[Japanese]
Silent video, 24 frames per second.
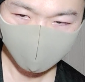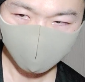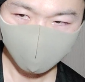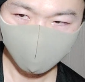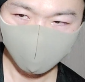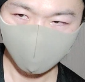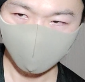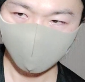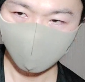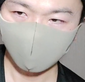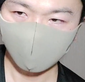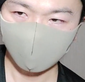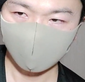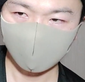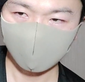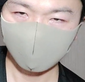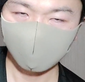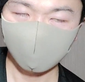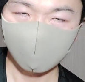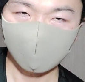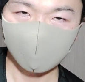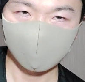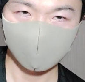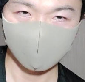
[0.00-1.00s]
フォロワーが
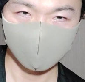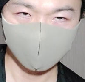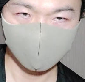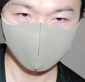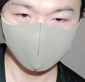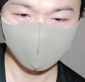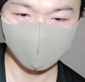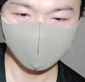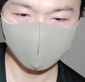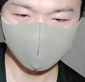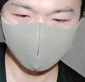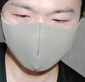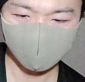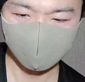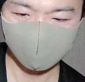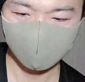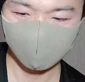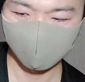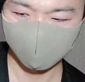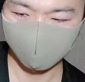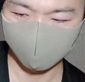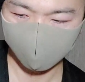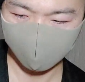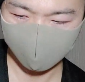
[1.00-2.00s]
増えたりいい
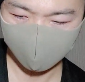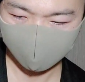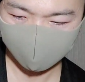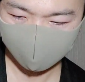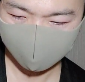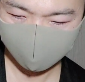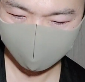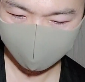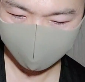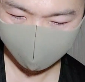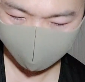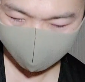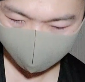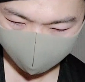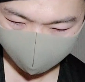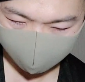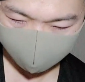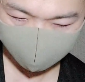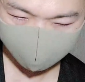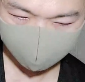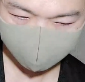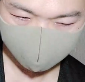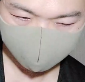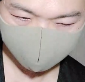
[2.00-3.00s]
ねをもらった
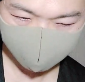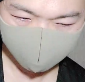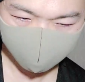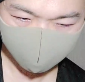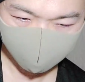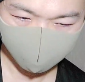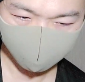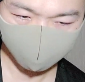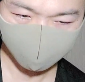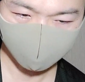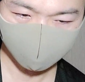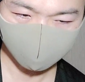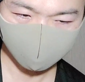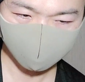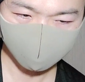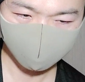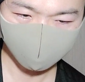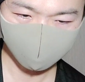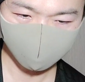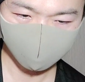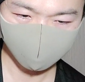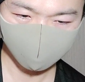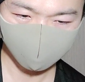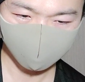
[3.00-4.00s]
り
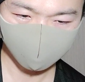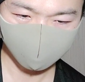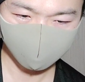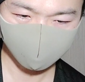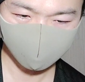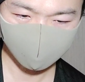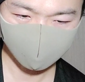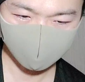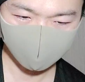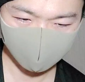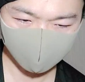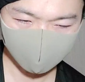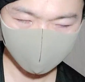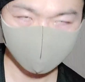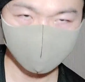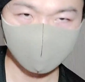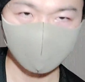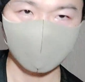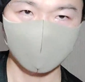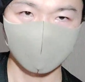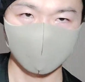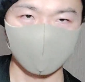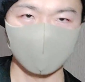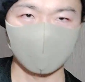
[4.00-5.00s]
コメントをいただい
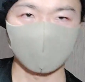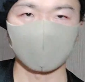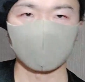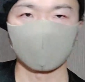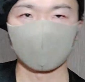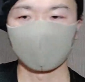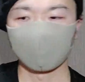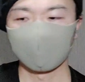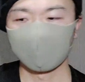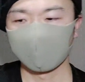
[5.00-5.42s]
たり